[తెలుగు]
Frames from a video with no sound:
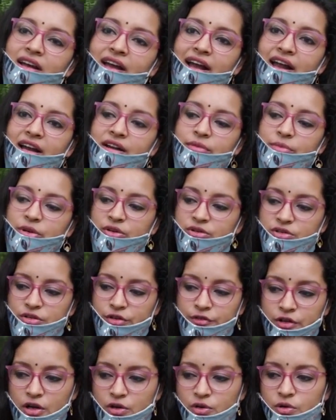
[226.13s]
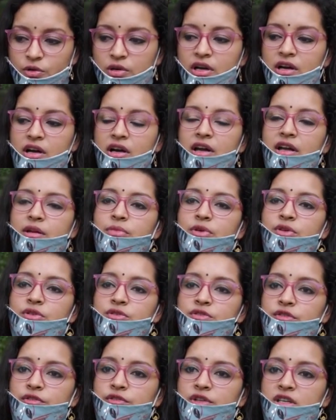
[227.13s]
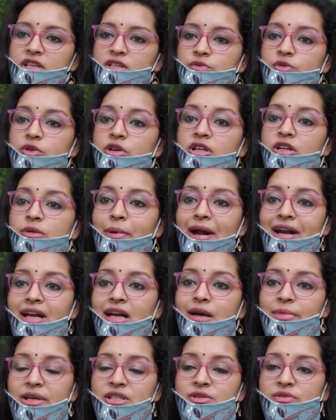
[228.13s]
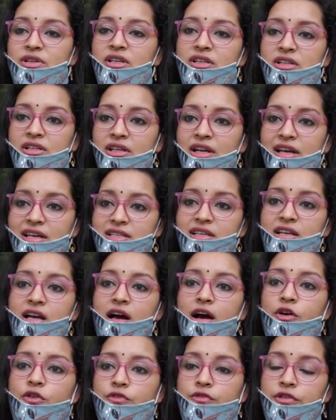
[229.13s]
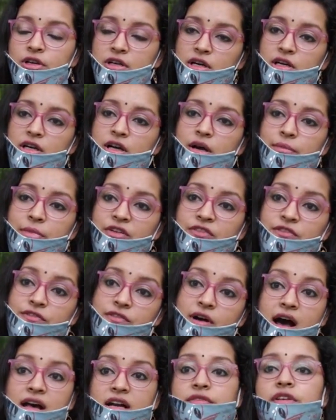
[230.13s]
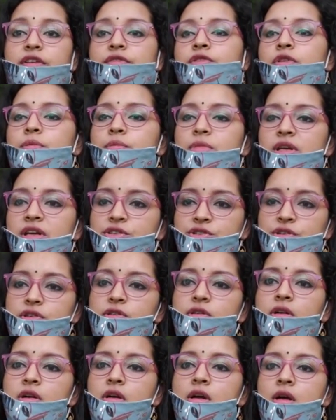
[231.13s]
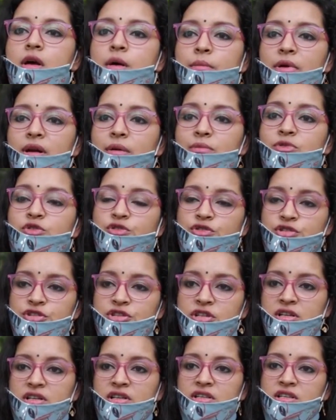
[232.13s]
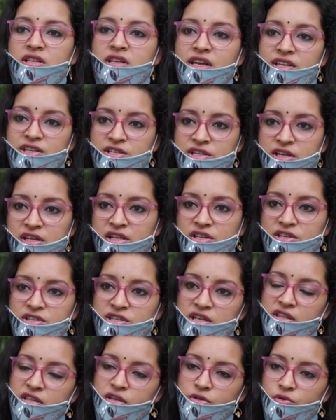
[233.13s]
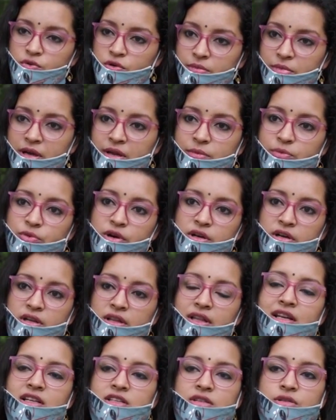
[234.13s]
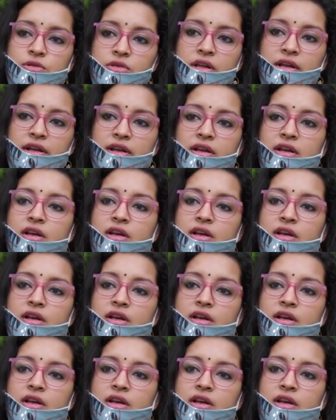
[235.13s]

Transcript: అండ్ because ఆఫ్ కరోనా అండ్ because ఆఫ్ దీస్ వరల్డ్ pandemics, we రియలైజింగ్ హౌ how we are coming far away from మనం సృష్టి నుంచి నేచర్ నుంచి ఎంత దూరం అయిపోయారో తెలుస్తుంది